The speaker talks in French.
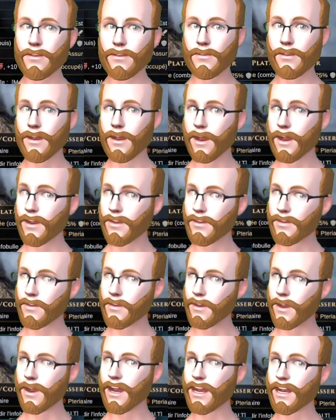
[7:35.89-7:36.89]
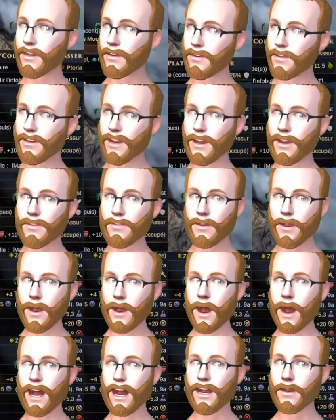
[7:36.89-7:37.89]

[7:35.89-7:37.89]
générer un disciple, et pour générer un disciple, il faut